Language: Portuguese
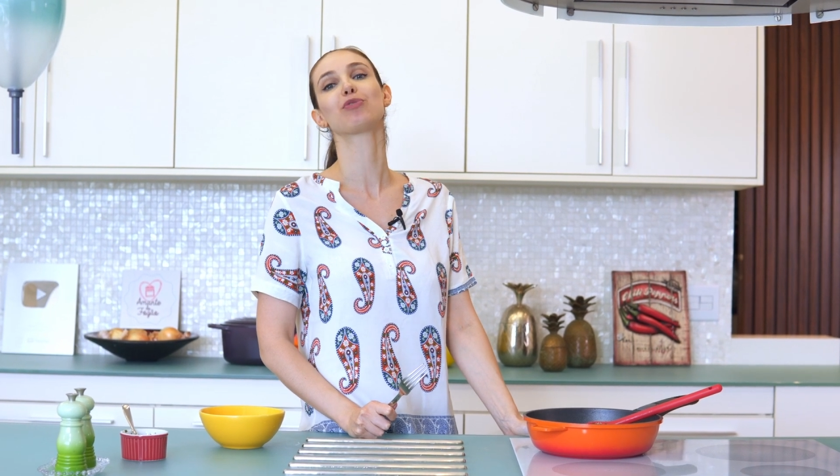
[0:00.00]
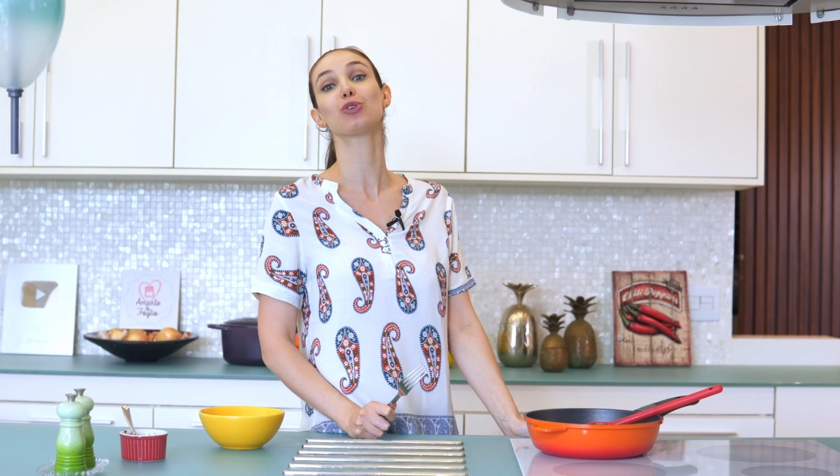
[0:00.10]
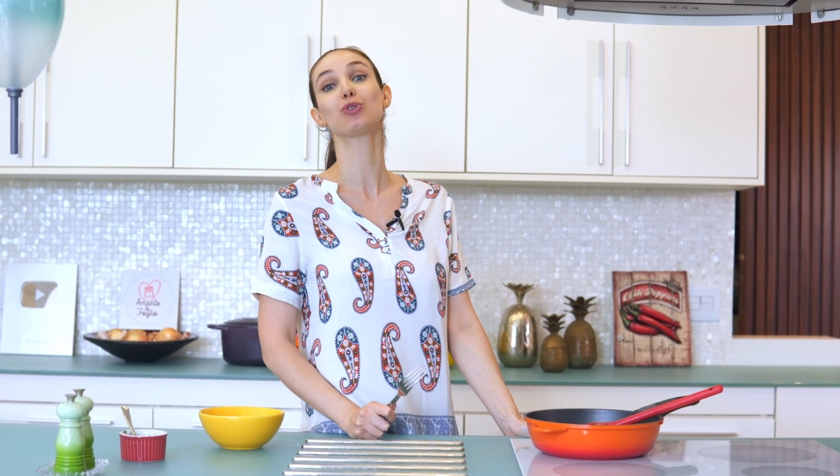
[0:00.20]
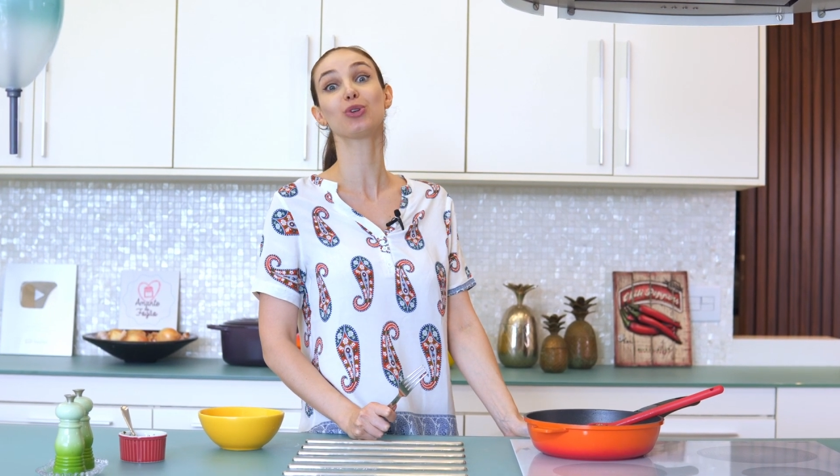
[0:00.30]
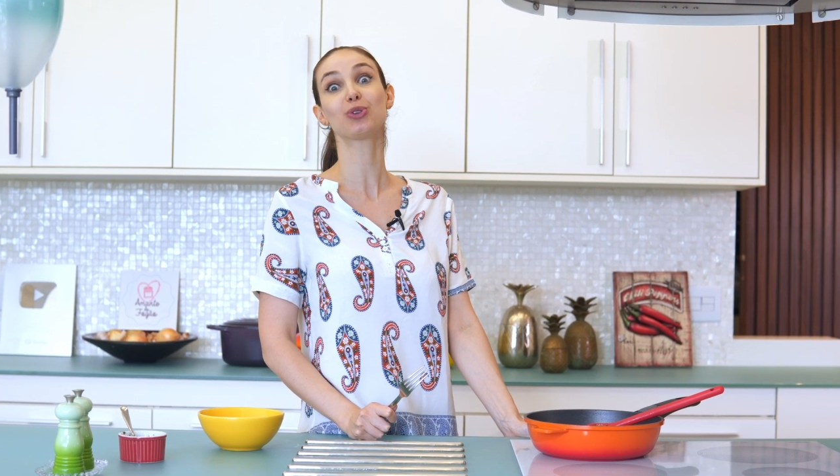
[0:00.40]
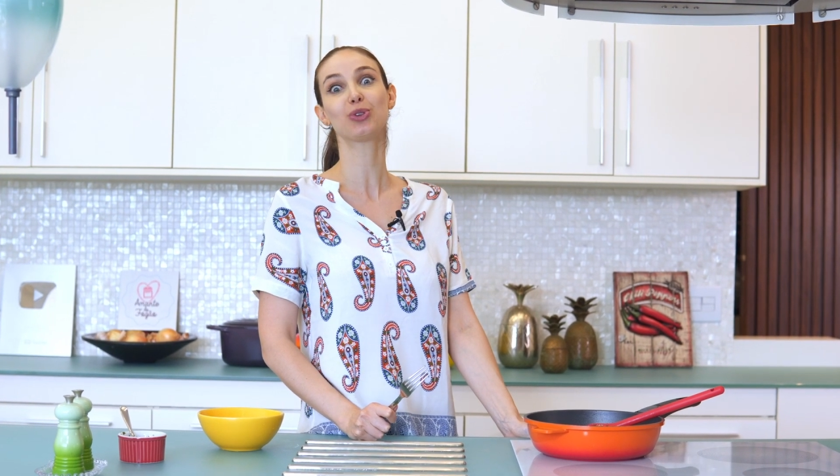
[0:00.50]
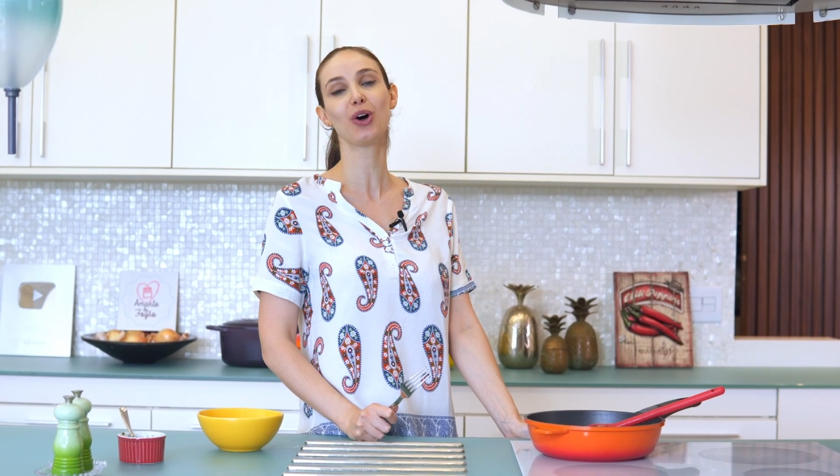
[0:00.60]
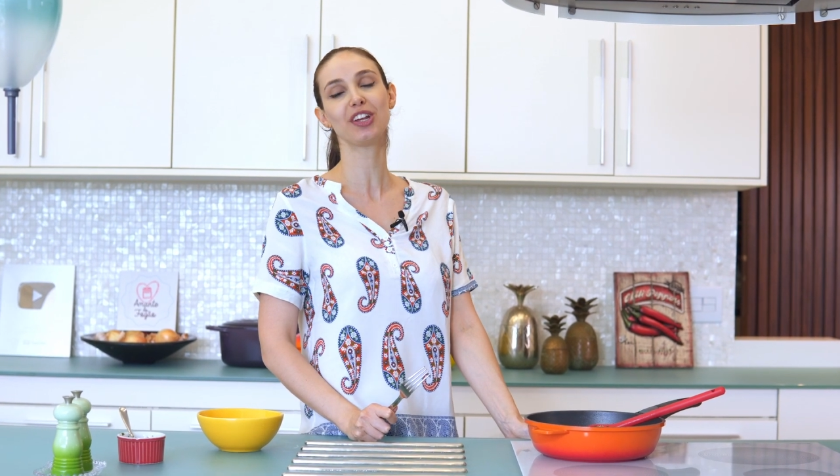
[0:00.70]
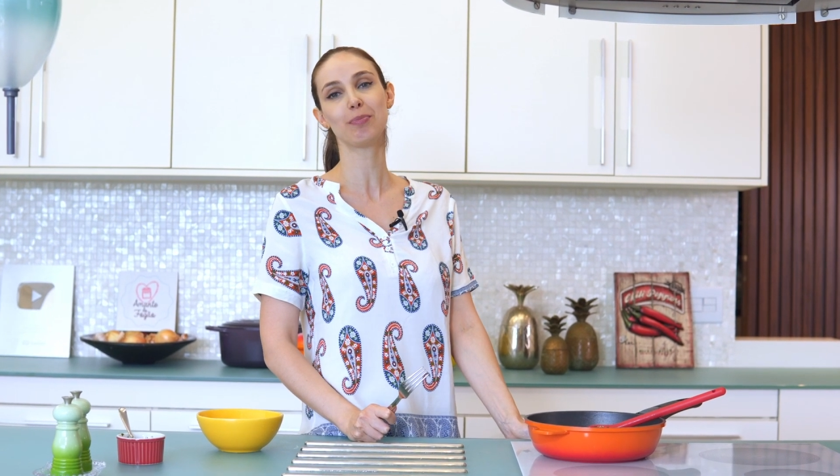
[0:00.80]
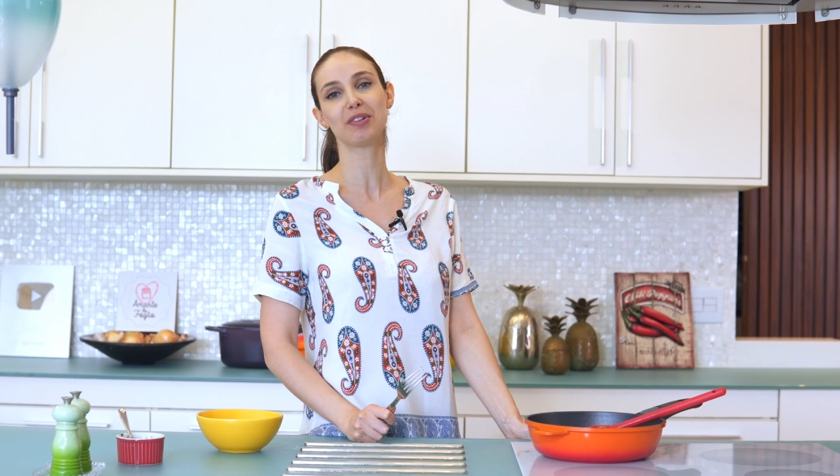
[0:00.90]
que eu tô
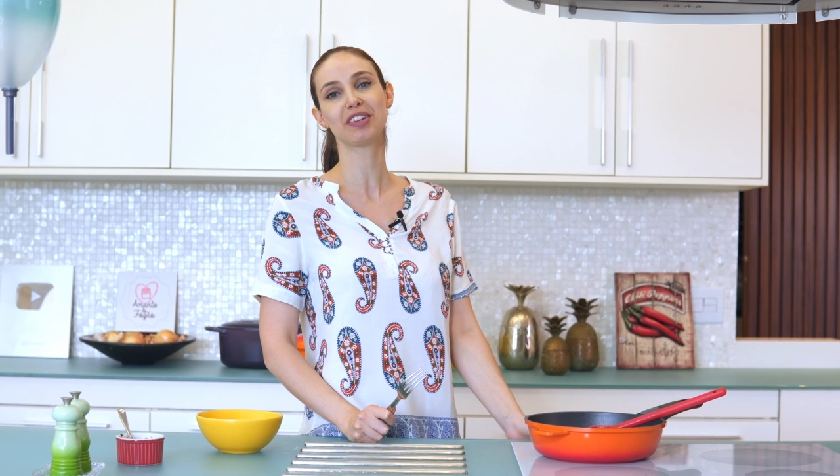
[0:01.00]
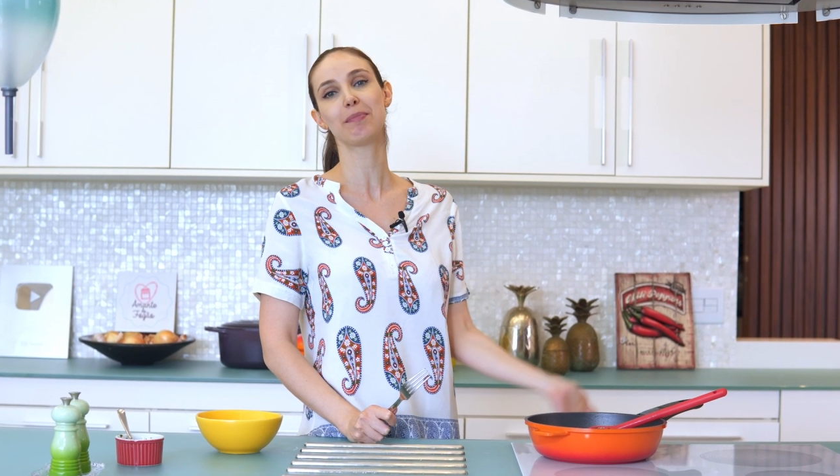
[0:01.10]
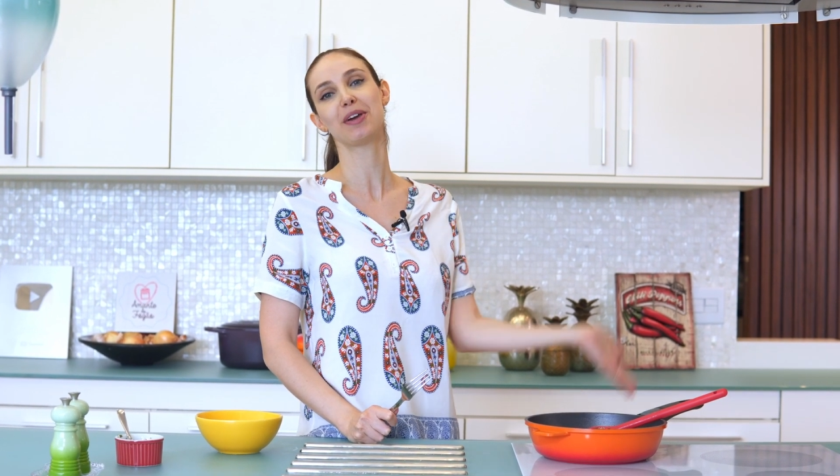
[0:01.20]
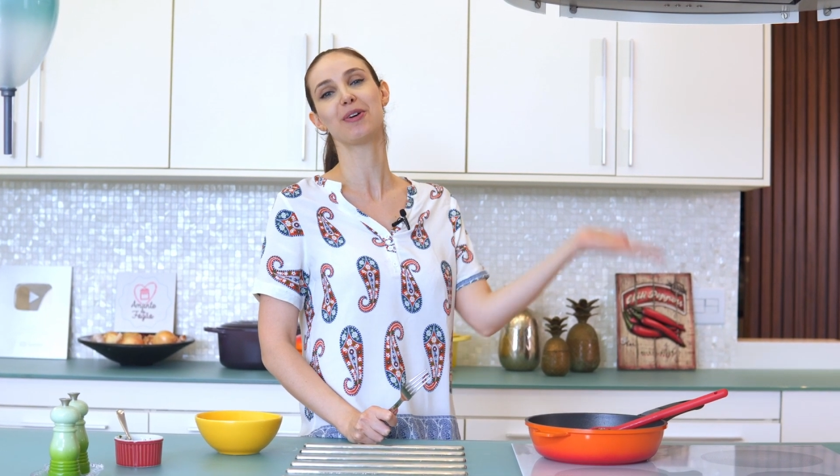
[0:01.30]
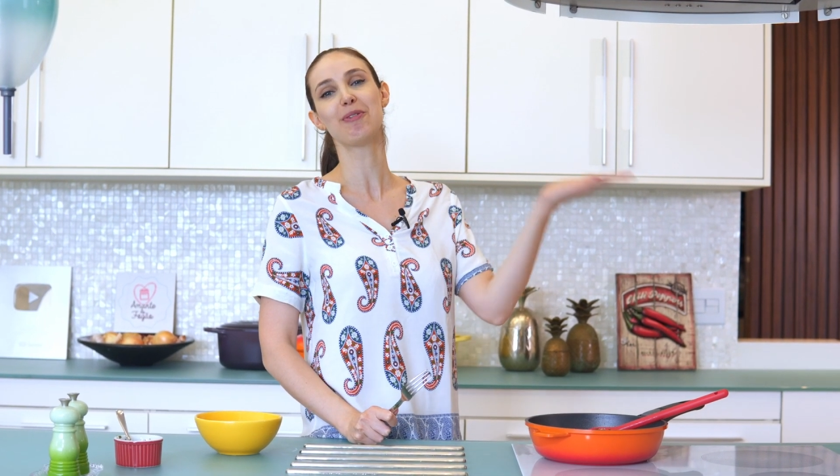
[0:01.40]
doida para saber.